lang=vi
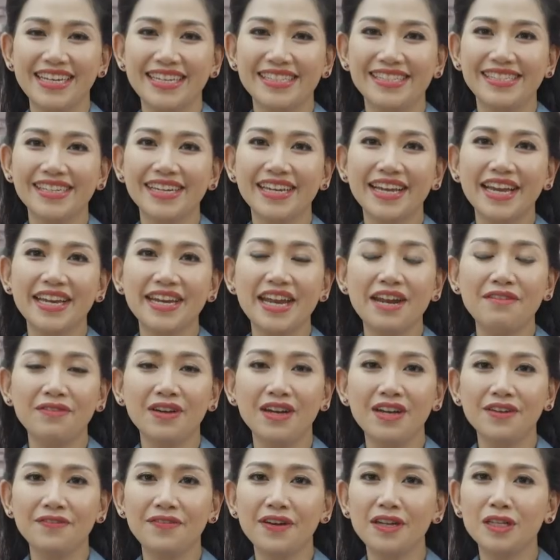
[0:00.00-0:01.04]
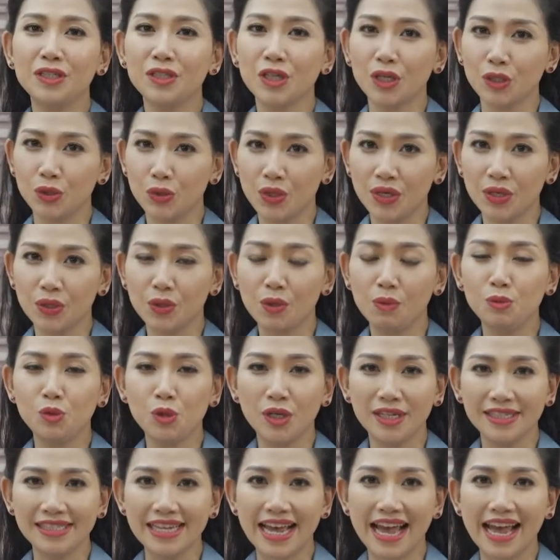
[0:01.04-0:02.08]
Trước khi đến với phần trò chuyện cùng
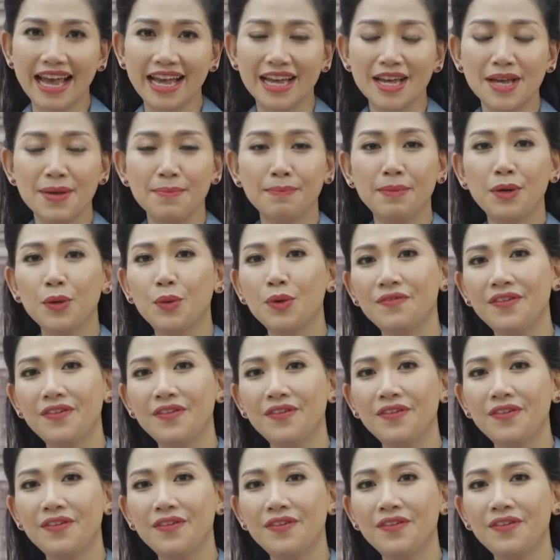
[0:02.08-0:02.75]
chuyên gia, mời quý